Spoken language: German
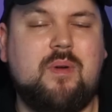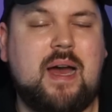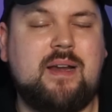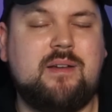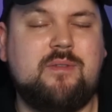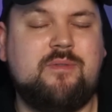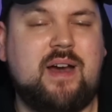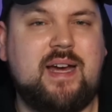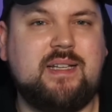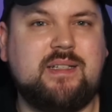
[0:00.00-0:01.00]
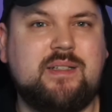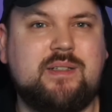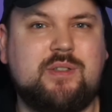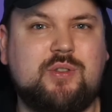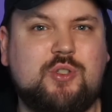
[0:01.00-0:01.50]
eine
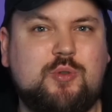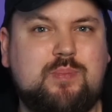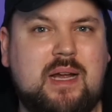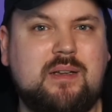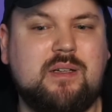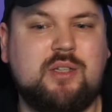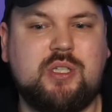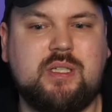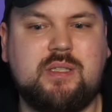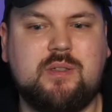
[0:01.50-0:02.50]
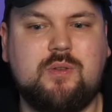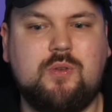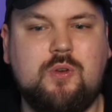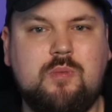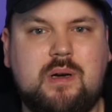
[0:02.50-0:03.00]
weitere spannende Geschichte
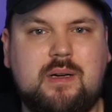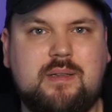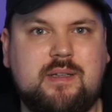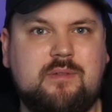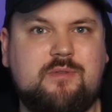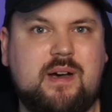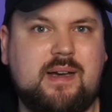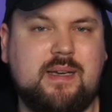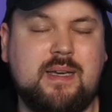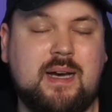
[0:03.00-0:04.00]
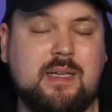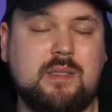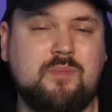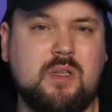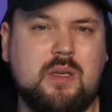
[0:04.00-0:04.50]
über den Fall hier hat.
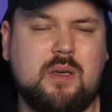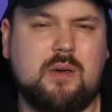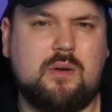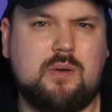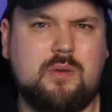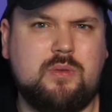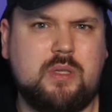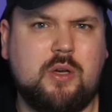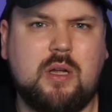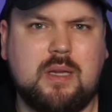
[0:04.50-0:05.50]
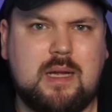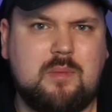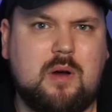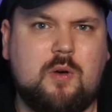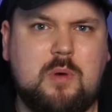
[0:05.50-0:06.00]
Und ihr könnt gerne
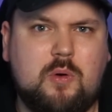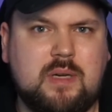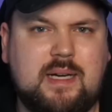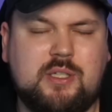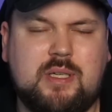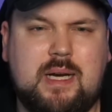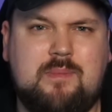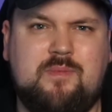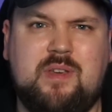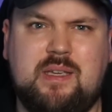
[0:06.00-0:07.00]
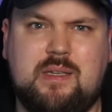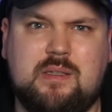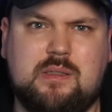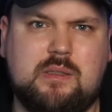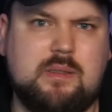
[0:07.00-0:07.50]
mal auch mal unten reinschreiben, wie ihr
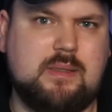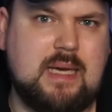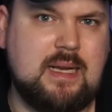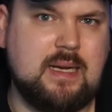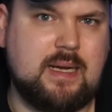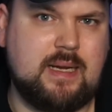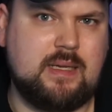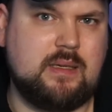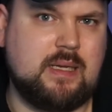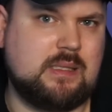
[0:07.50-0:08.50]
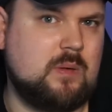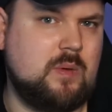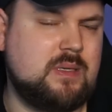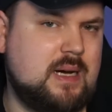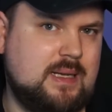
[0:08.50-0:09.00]
das generell jetzt
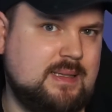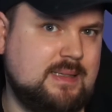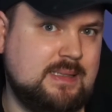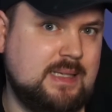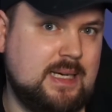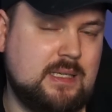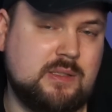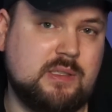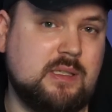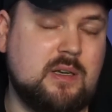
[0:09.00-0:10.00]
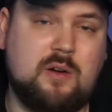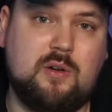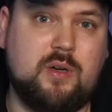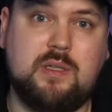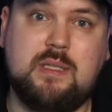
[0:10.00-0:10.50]
momentan seht. Also es sind auch
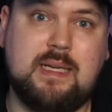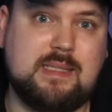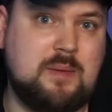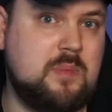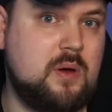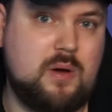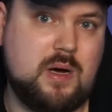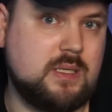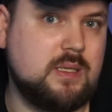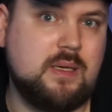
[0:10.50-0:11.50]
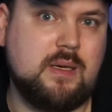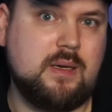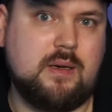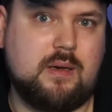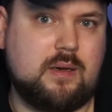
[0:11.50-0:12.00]
Leute, die jetzt Amber Heard
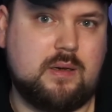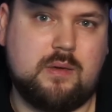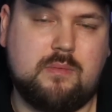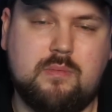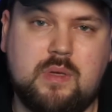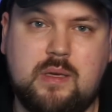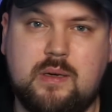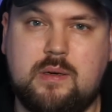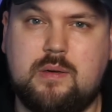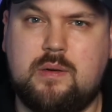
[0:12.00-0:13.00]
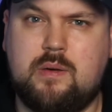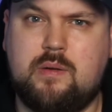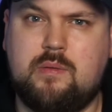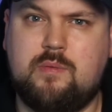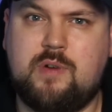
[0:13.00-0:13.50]
äh, hier
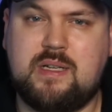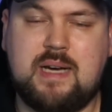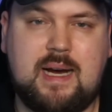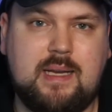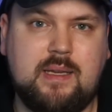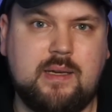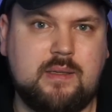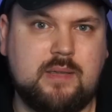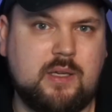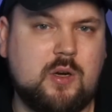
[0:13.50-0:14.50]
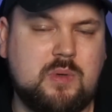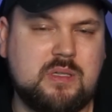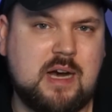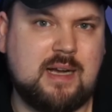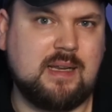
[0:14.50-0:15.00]
äh, verteidigen in den
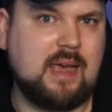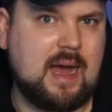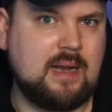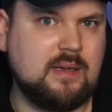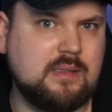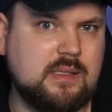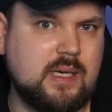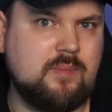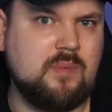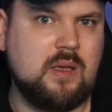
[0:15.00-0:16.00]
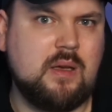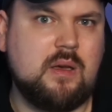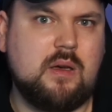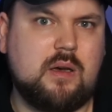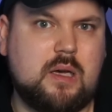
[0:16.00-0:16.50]
Kommentaren gerne gesehen.
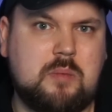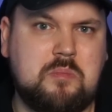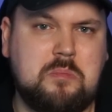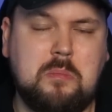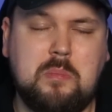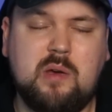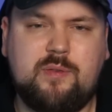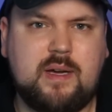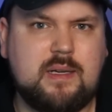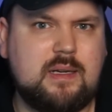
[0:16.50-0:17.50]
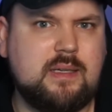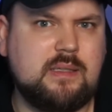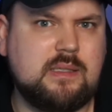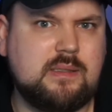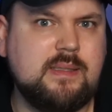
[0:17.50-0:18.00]
Ähm, mir fällt
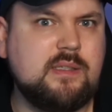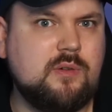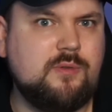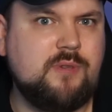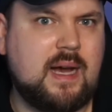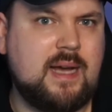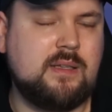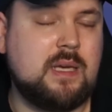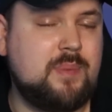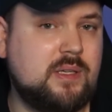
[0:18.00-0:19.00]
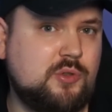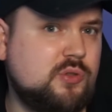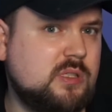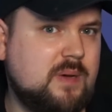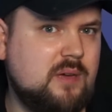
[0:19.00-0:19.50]
allerdings jetzt nicht so viel ein. Ich habe jetzt
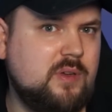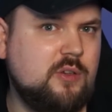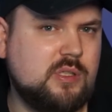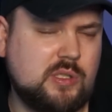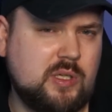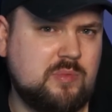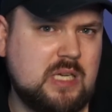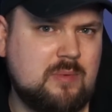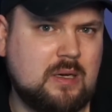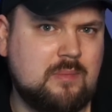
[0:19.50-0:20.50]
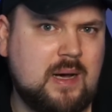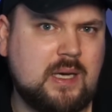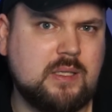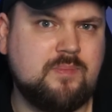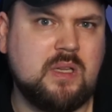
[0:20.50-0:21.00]
schon zwei Videos zu dem Thema
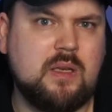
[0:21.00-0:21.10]
gemacht.